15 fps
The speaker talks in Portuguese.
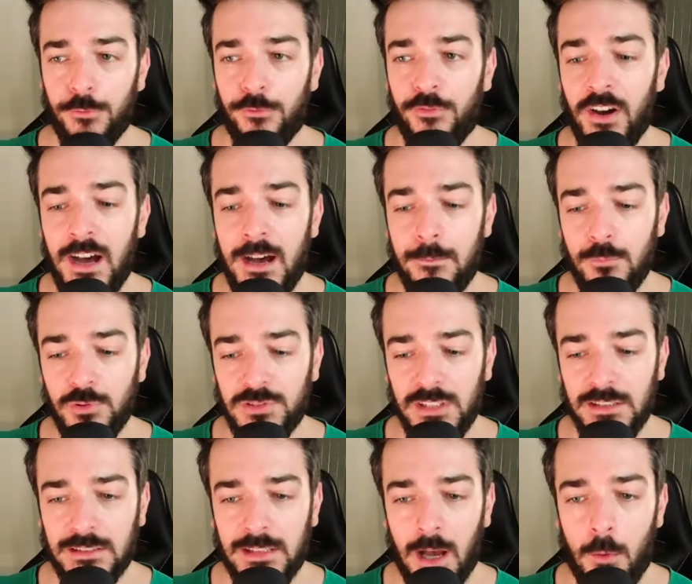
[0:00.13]
Vamos
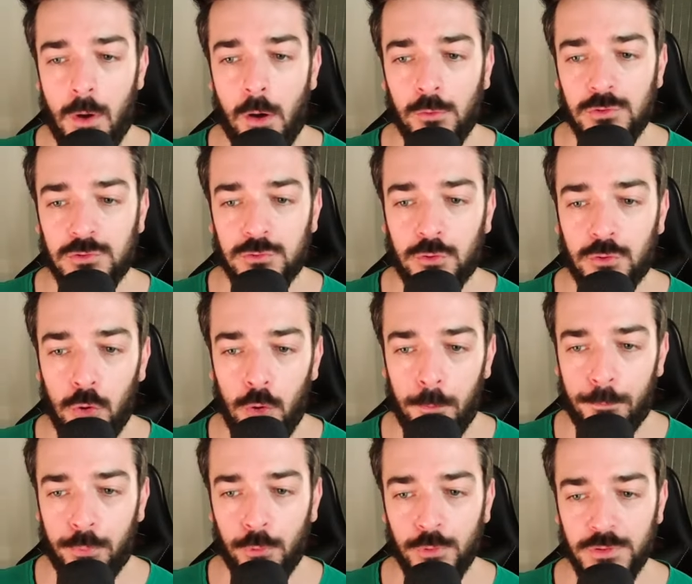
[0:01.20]
então aos
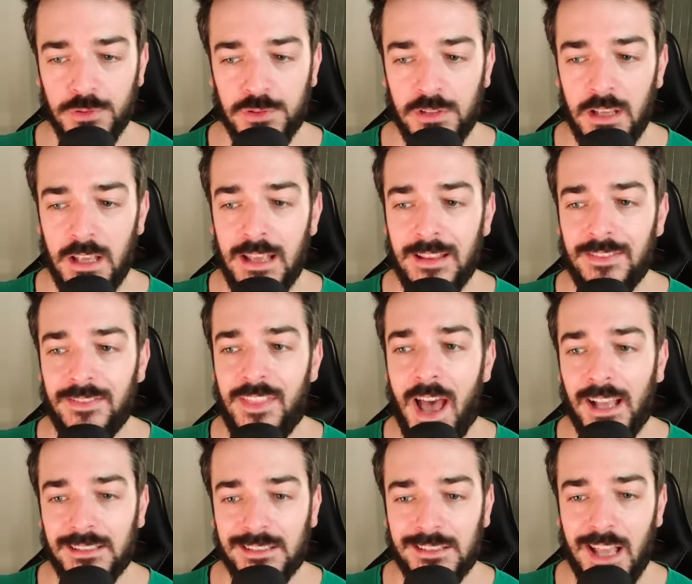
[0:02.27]
grupos
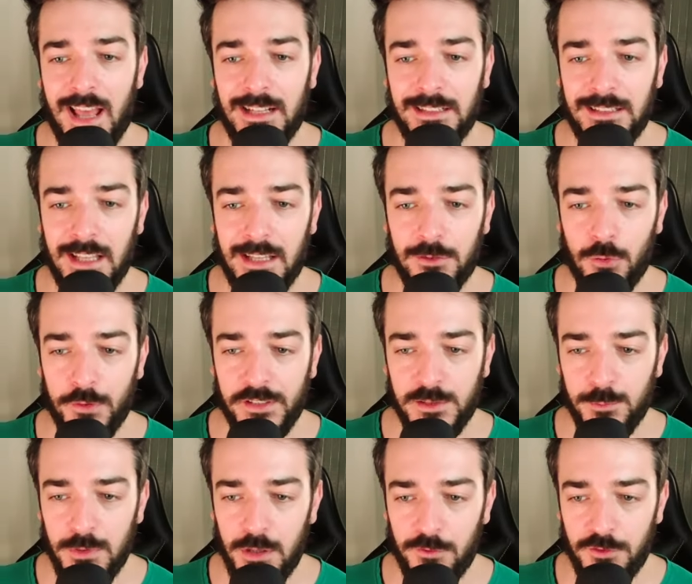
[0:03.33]
da Série D
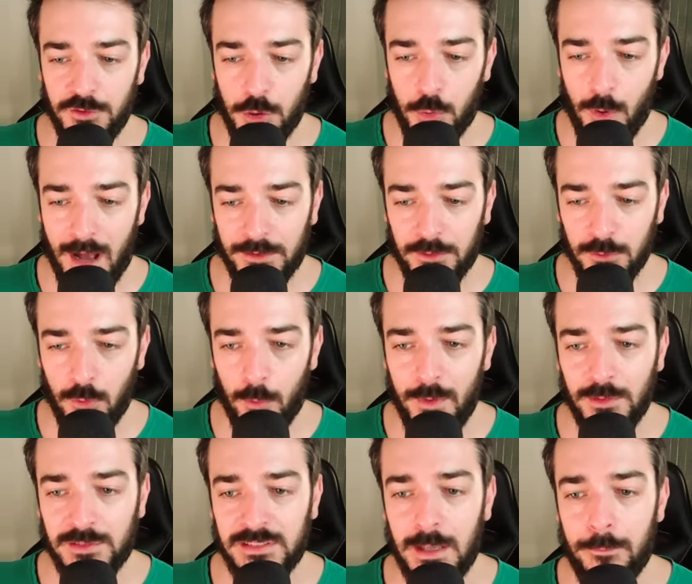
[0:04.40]
2024, um
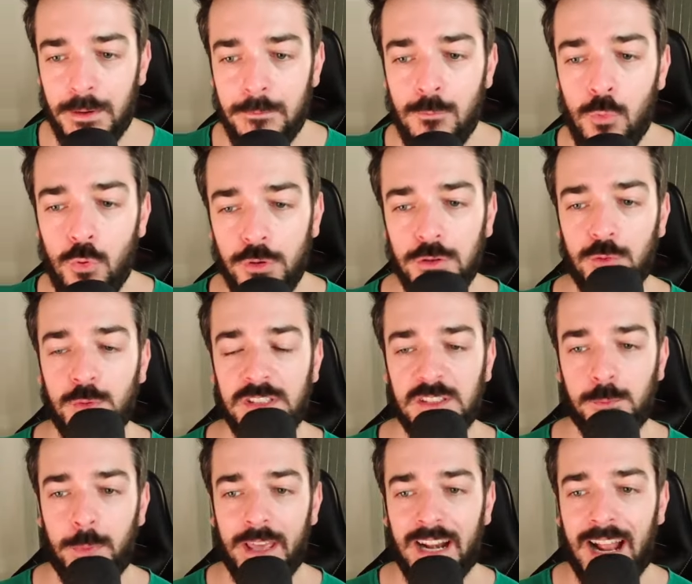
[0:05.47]
momento sempre muito
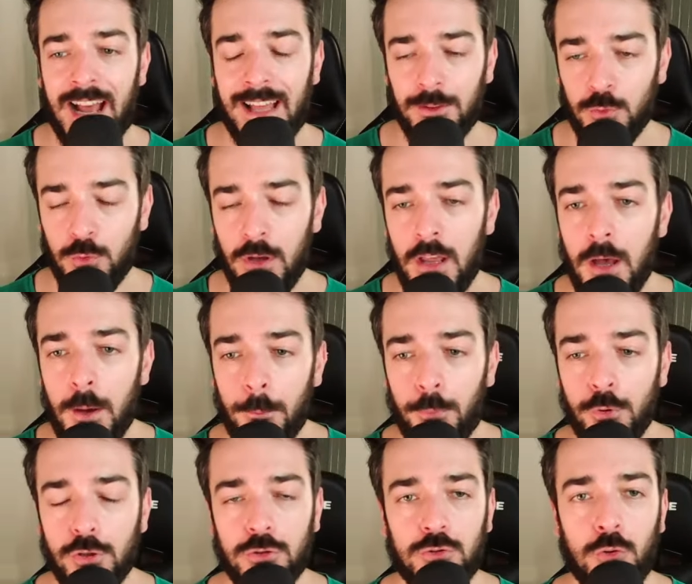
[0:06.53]
esperado
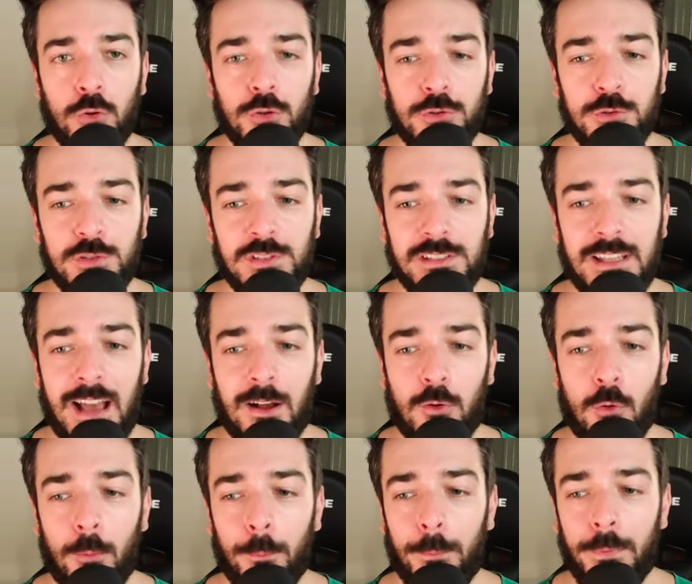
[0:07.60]
por todos que
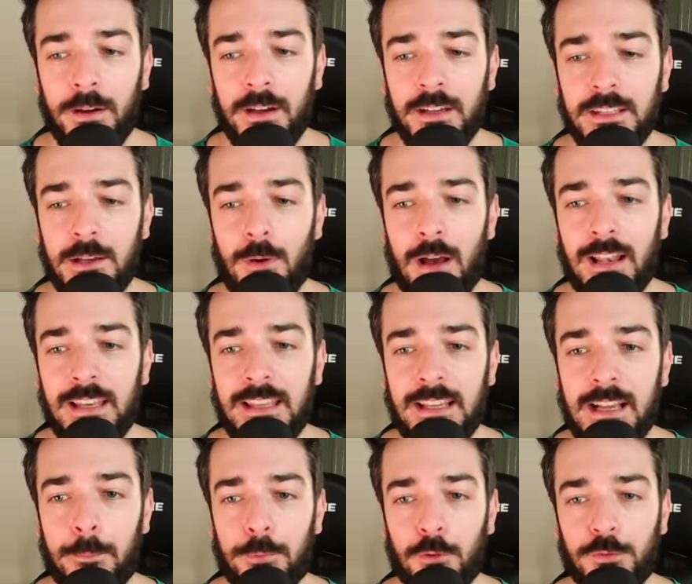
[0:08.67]
acompanham a
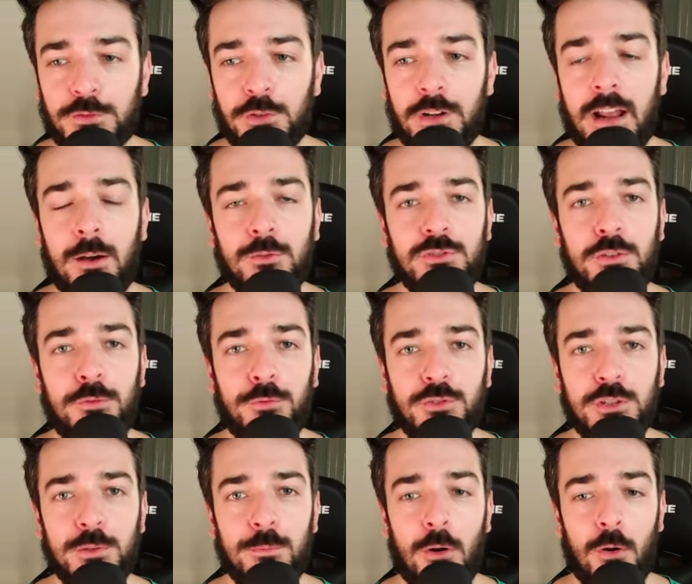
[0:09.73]
Liga Profissional de
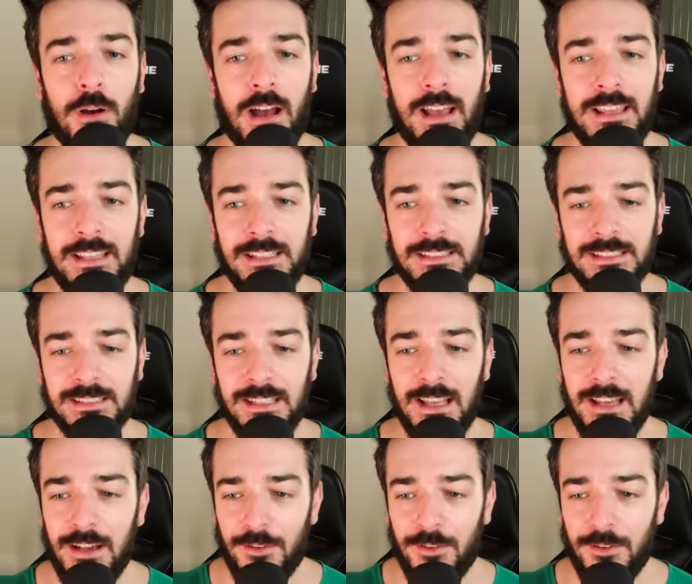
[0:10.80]
Futebol Raiz.